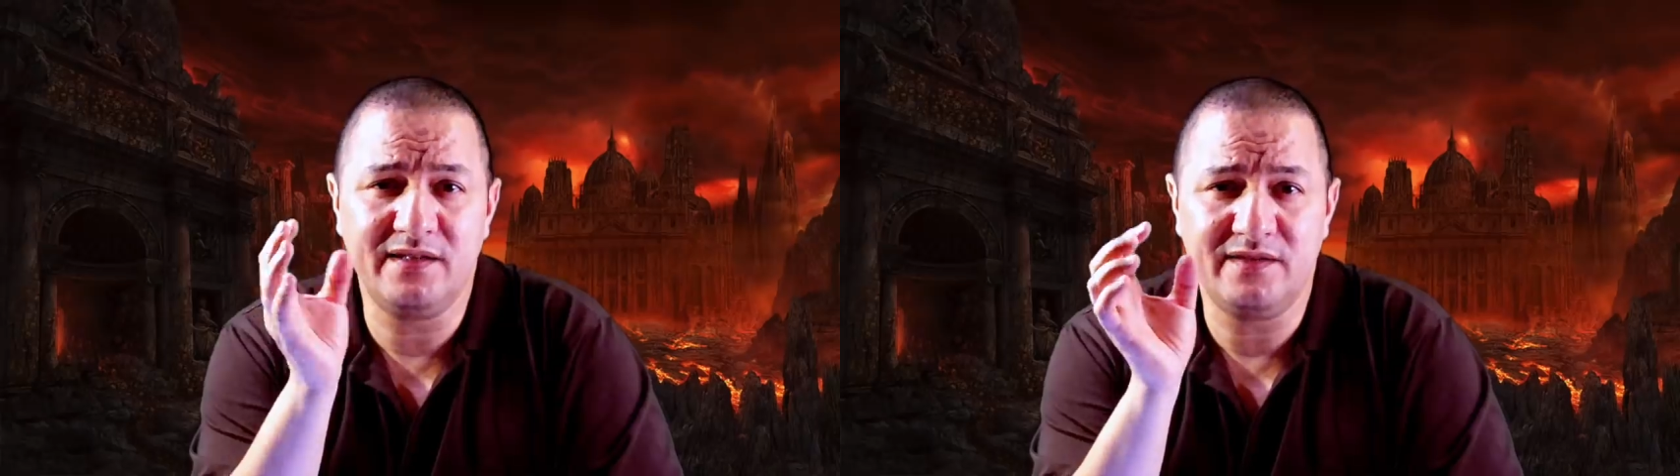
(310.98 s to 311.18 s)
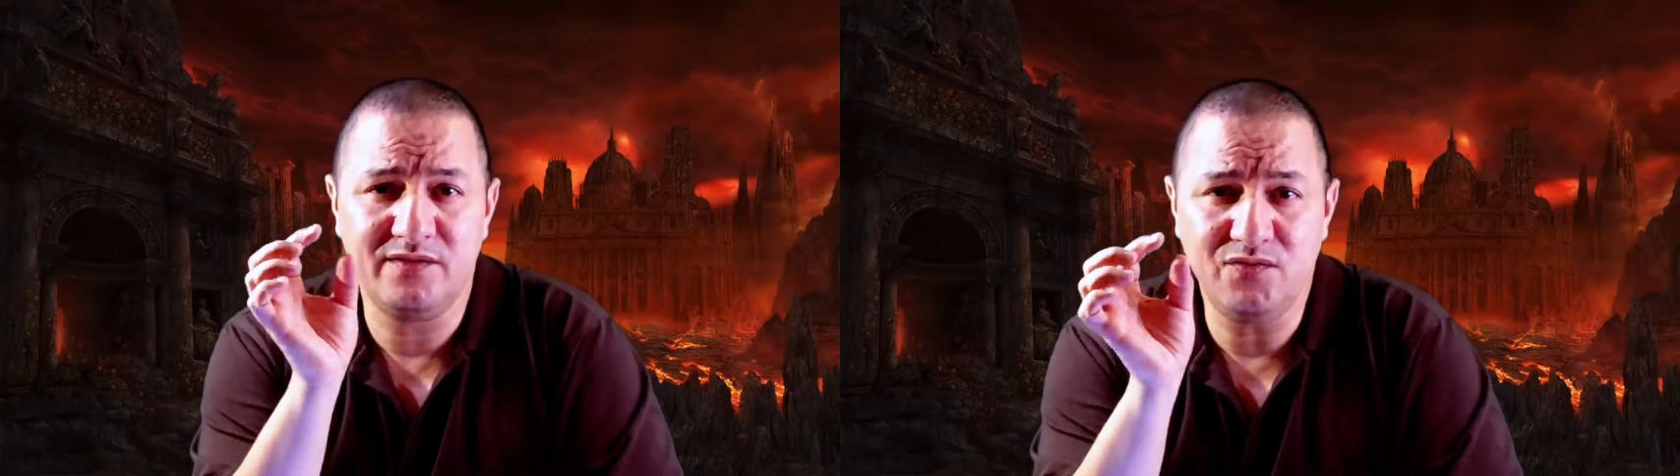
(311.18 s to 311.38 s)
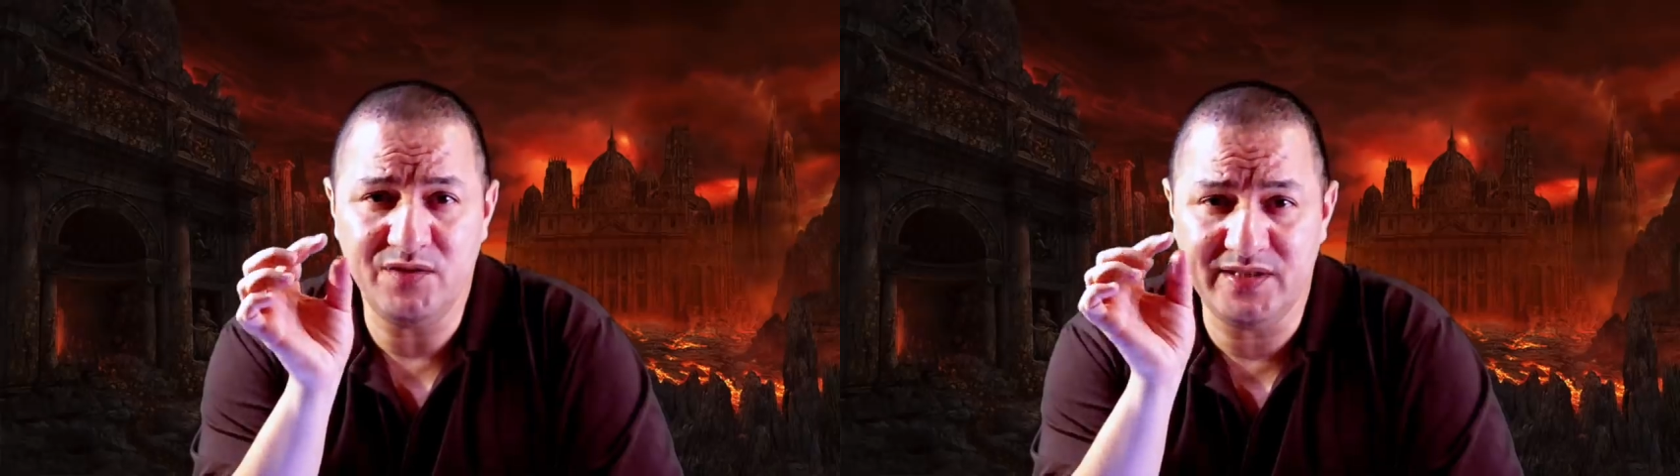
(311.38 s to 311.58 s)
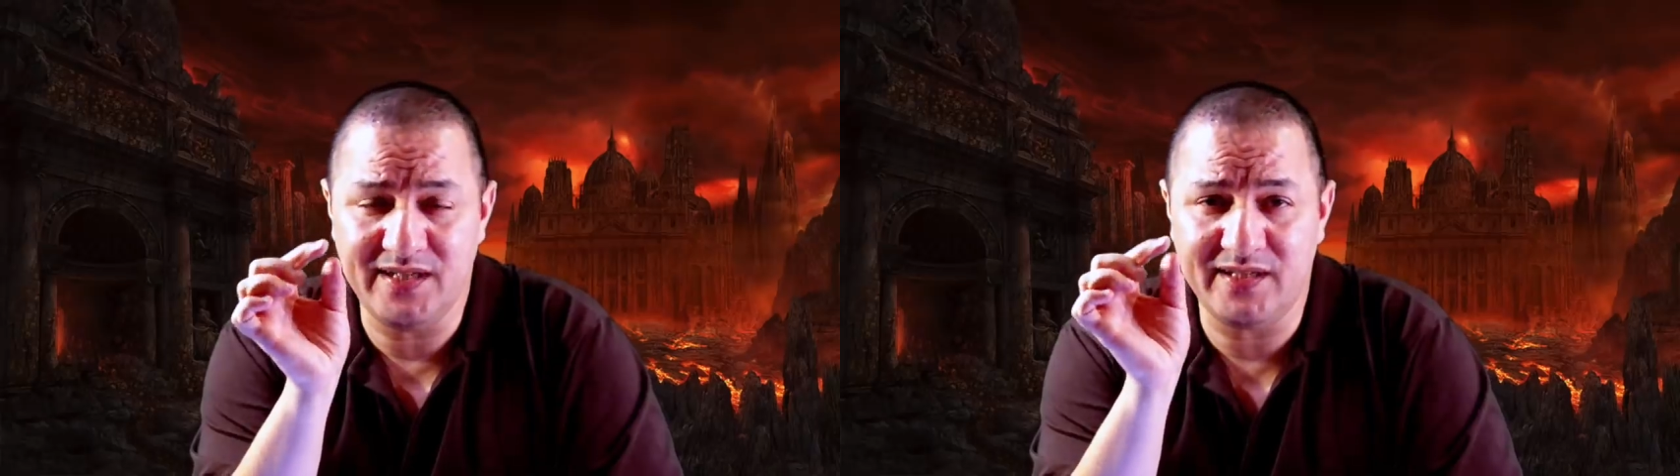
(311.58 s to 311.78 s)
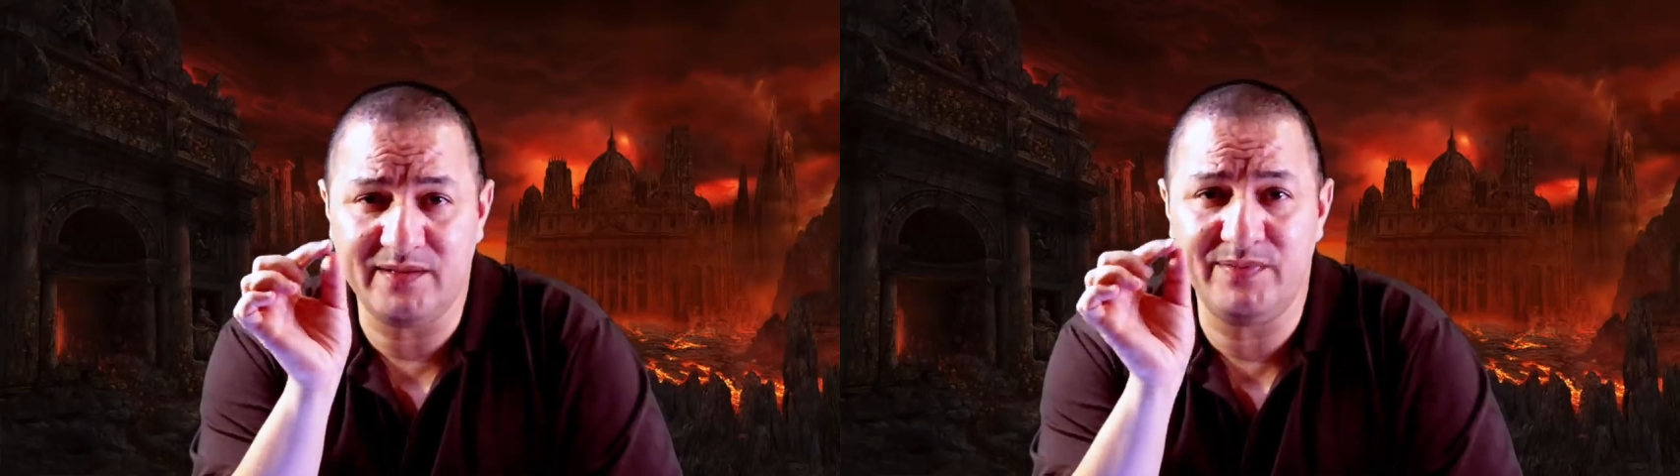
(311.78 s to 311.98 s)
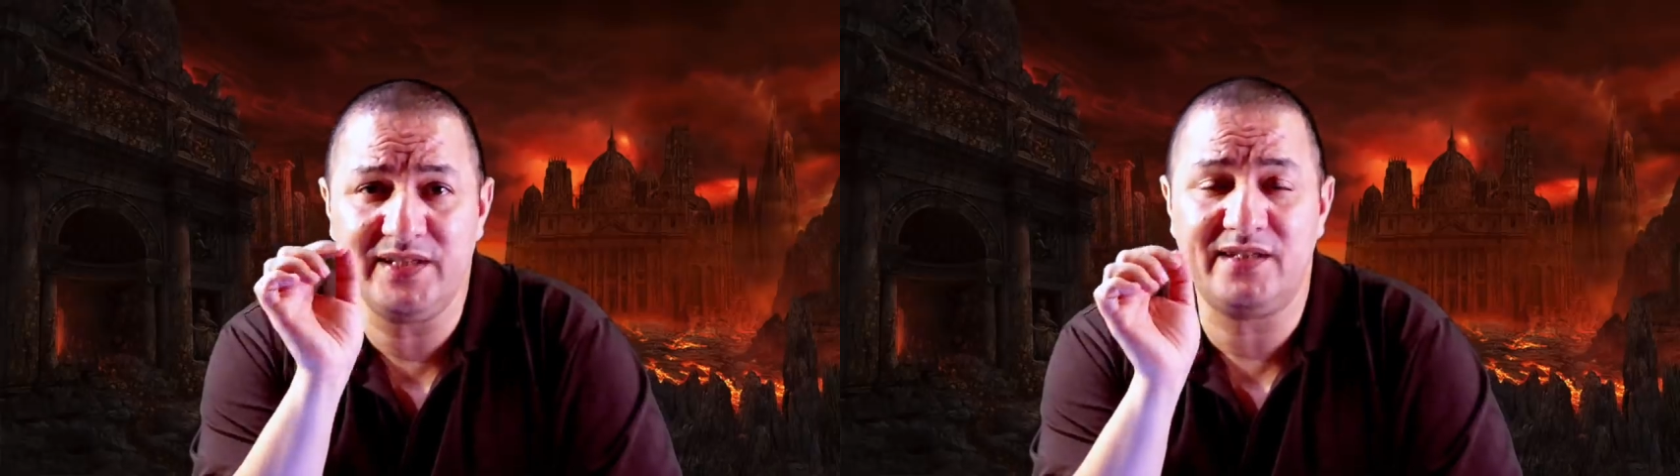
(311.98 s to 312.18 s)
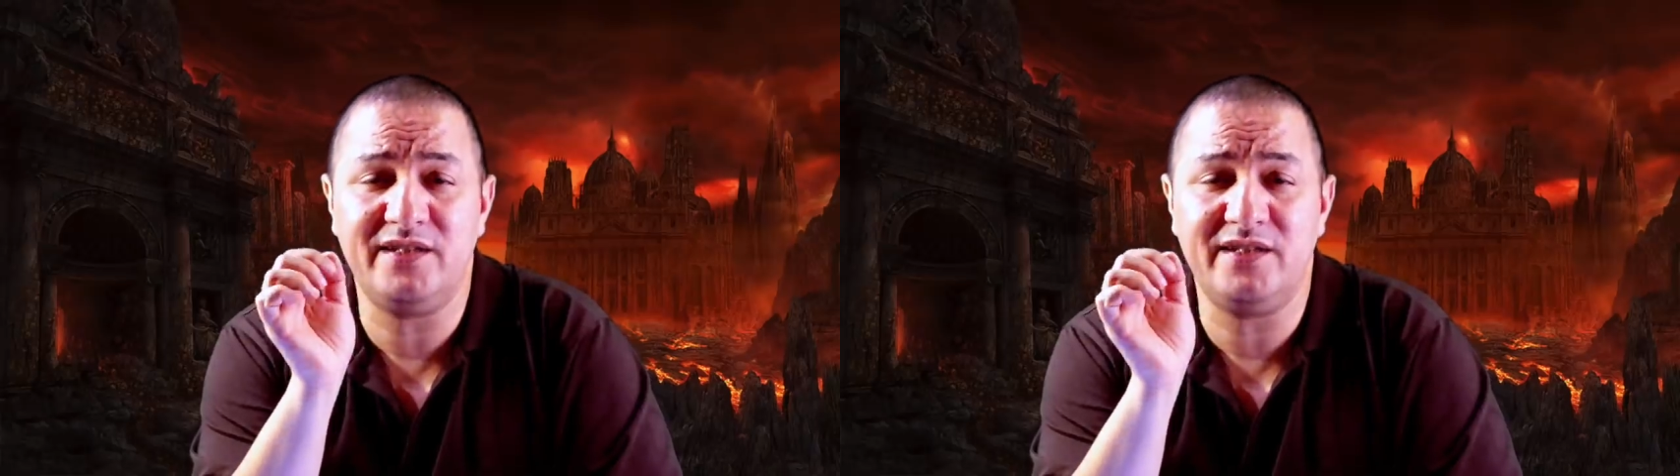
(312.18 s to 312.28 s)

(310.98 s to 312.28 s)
النوع ديال الكبريت